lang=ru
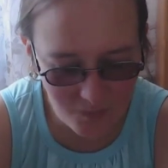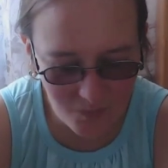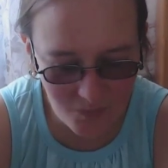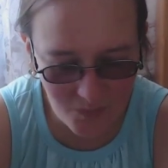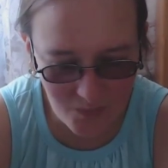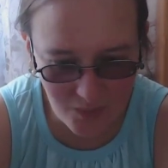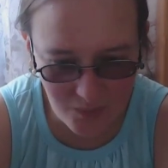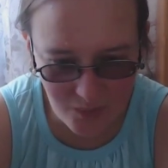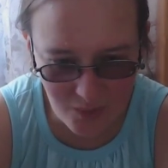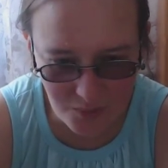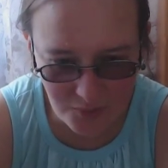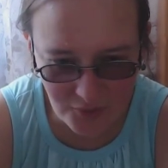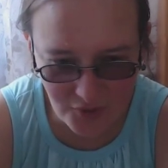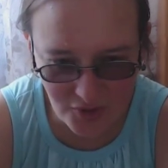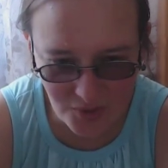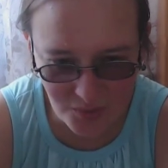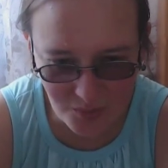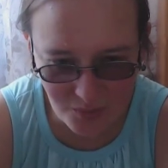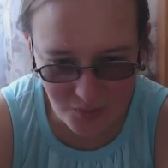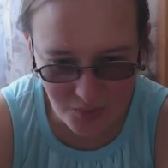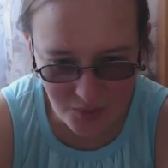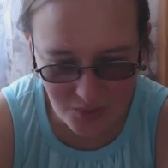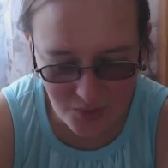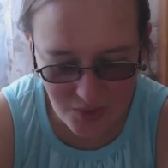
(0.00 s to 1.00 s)
в
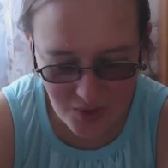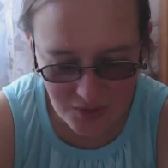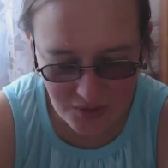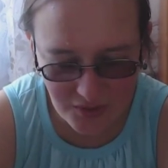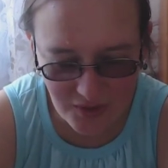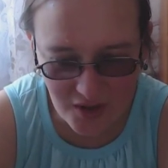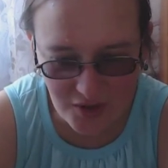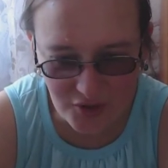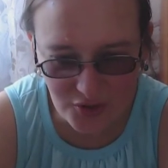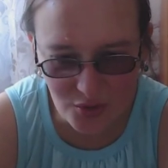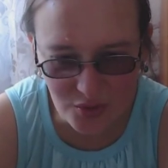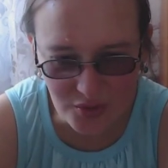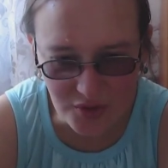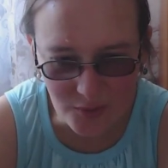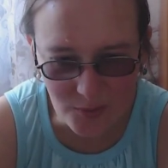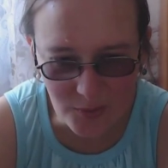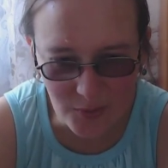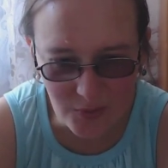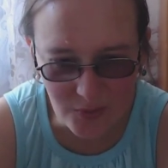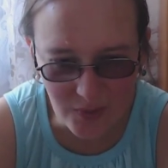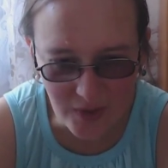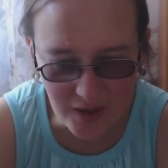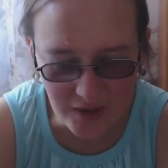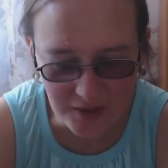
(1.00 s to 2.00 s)
общем, на зоне
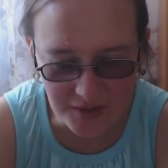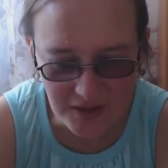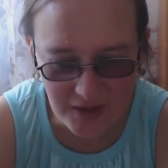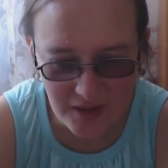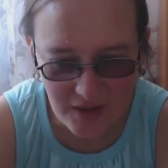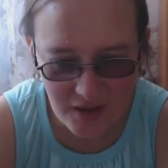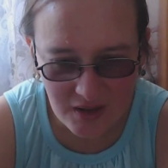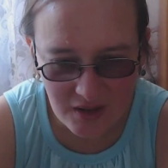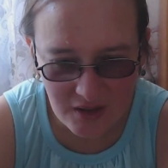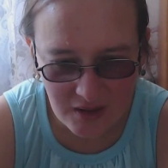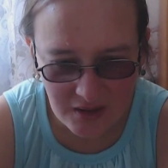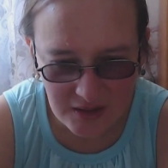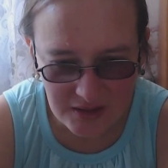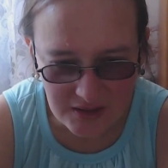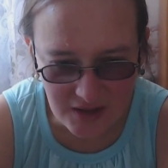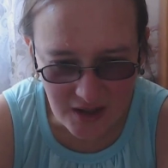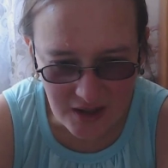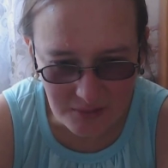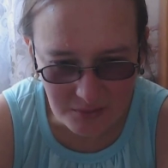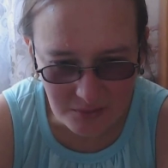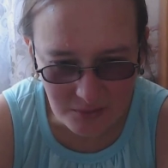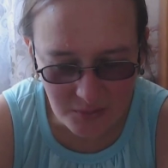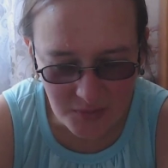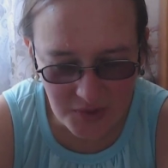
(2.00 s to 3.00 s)
бывает –
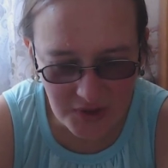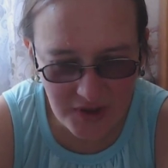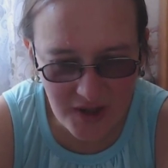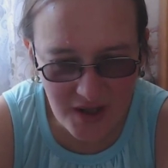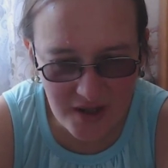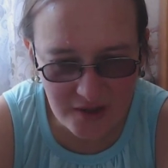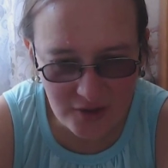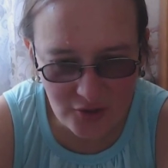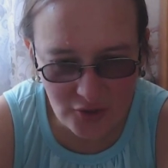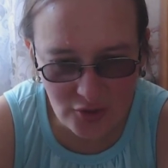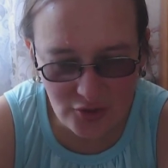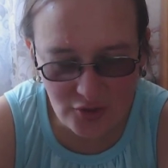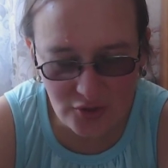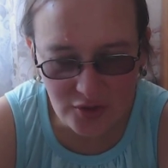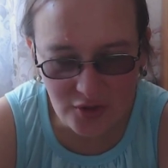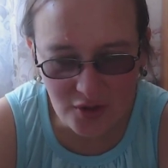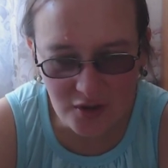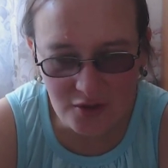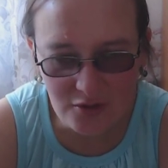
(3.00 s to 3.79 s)
там миндаль, еще что-то.